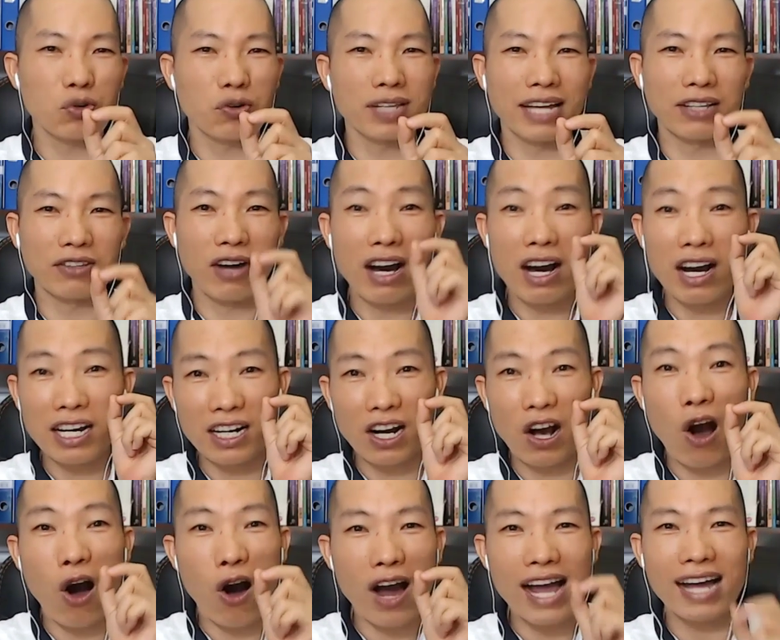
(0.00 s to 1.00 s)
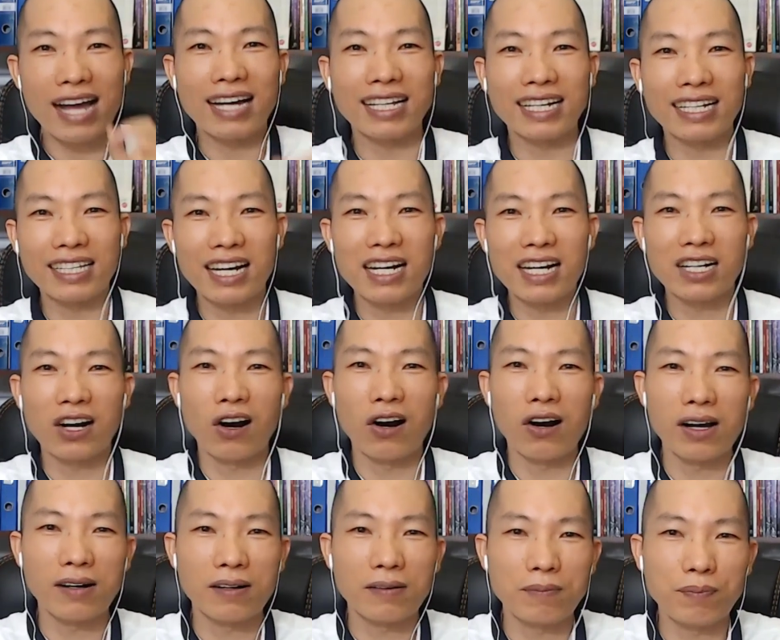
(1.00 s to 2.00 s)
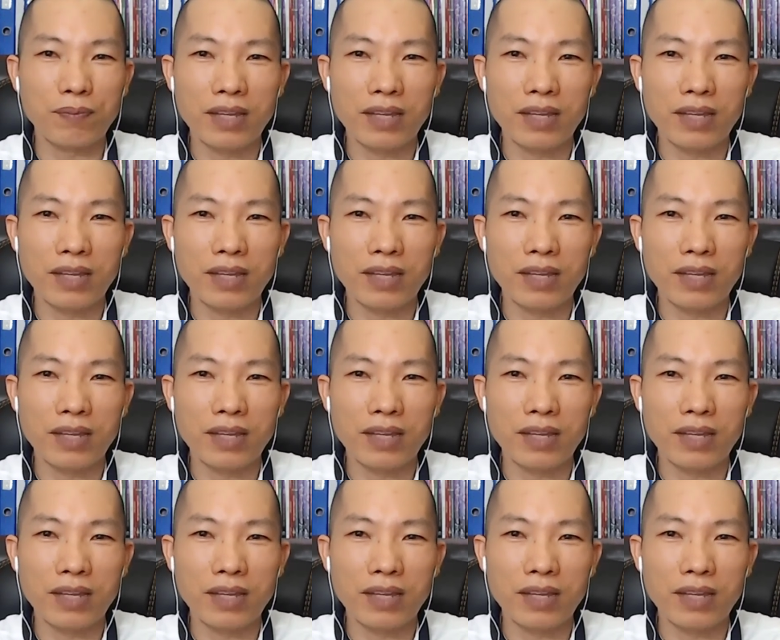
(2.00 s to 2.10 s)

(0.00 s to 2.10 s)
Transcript: chỗ này nó hơi khó ạ, nó hơi khó.